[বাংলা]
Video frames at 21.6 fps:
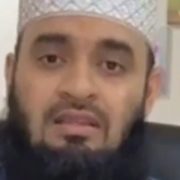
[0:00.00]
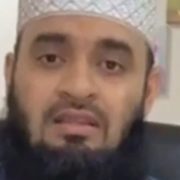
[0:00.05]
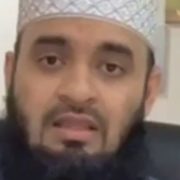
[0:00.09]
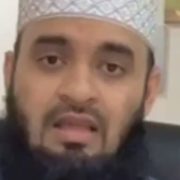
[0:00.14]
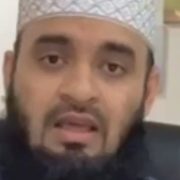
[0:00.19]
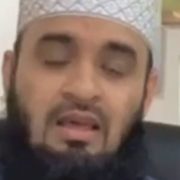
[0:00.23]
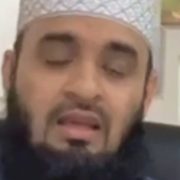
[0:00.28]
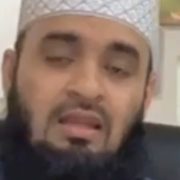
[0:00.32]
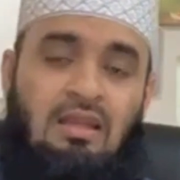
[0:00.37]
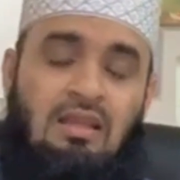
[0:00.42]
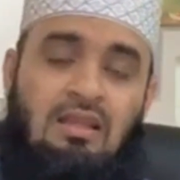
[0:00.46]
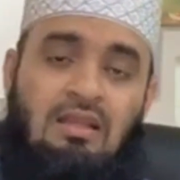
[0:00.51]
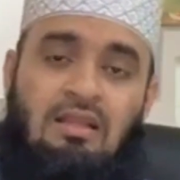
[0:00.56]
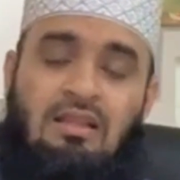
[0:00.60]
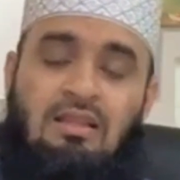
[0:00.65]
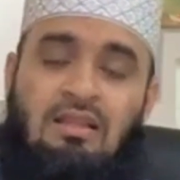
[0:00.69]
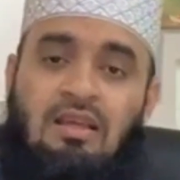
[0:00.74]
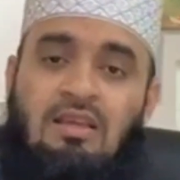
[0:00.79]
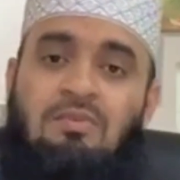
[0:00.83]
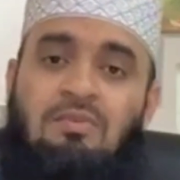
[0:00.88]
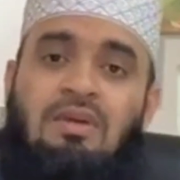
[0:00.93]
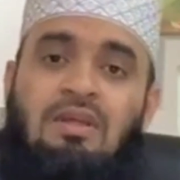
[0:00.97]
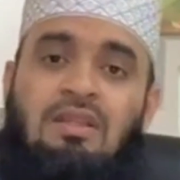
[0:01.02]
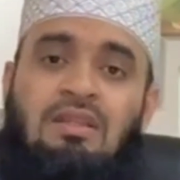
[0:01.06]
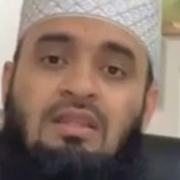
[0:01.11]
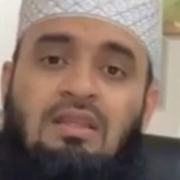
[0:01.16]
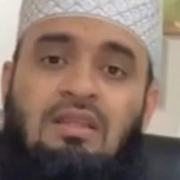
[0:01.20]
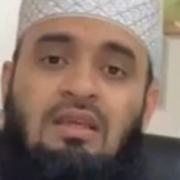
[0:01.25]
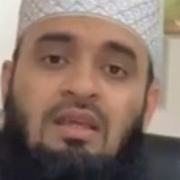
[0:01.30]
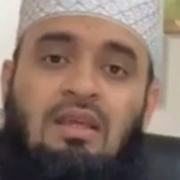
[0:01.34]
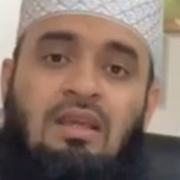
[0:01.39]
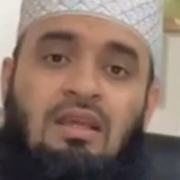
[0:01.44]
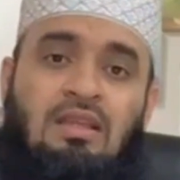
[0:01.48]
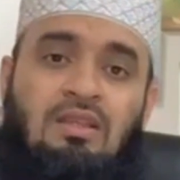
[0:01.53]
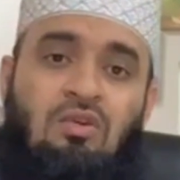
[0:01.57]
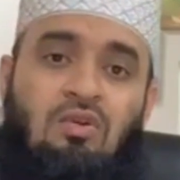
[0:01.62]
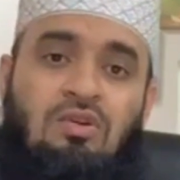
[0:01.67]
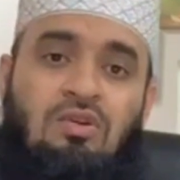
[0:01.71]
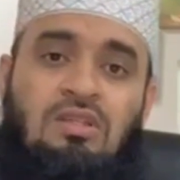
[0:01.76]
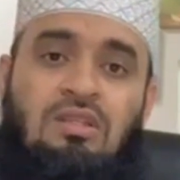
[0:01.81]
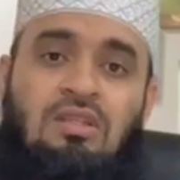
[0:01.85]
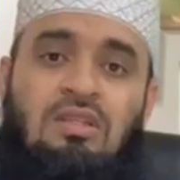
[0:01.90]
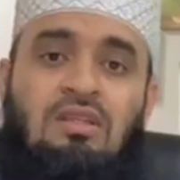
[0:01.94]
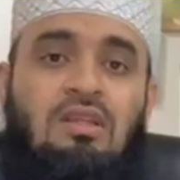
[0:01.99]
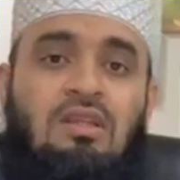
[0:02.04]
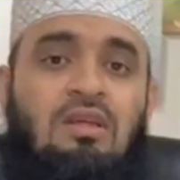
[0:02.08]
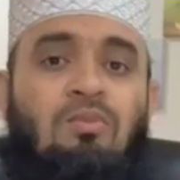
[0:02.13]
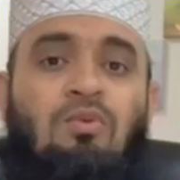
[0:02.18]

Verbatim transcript: তাহলিল তাকবির দিয়ে এ দশটি দিনকে